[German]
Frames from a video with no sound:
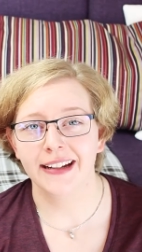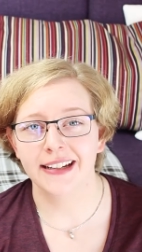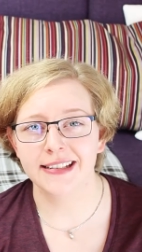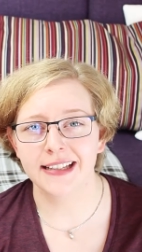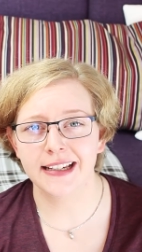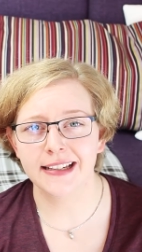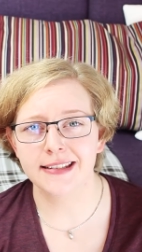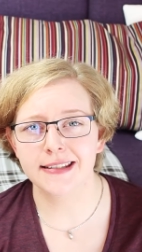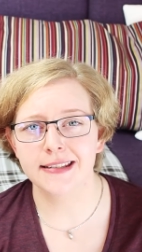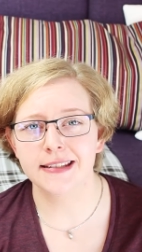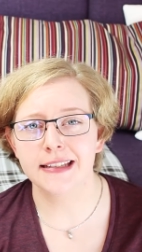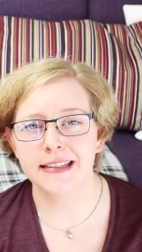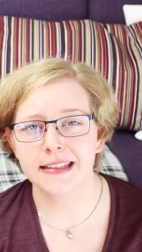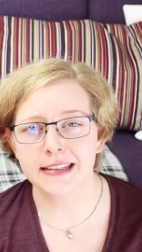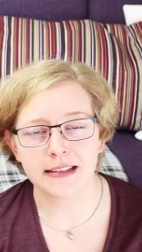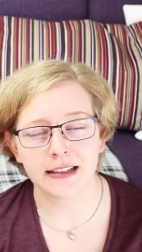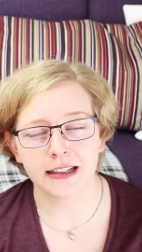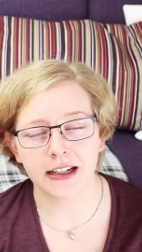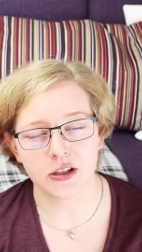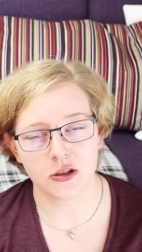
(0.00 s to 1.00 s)
Das heißt, sie
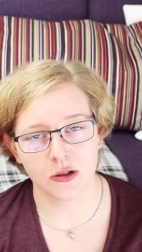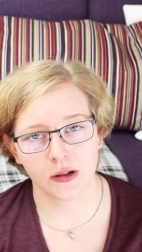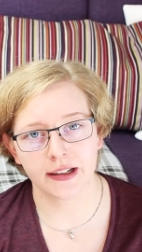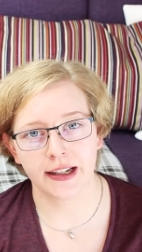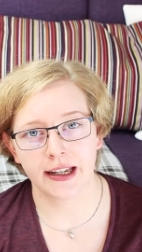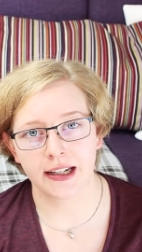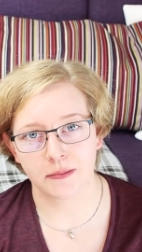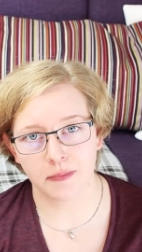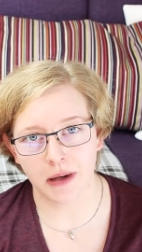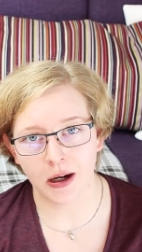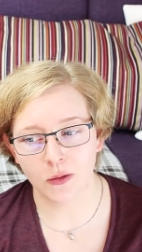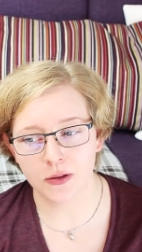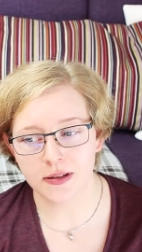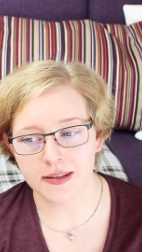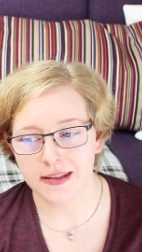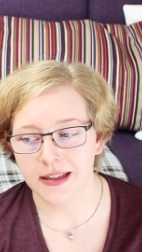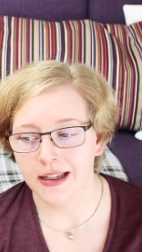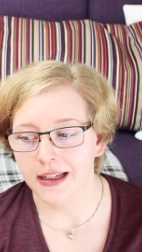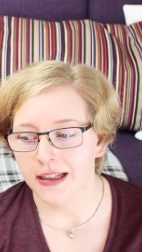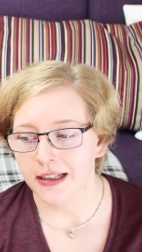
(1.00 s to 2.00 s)
ist eine ganz schön kleine
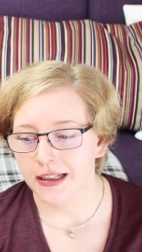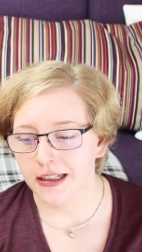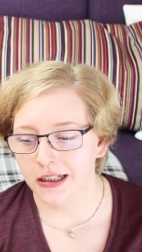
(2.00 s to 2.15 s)
Maus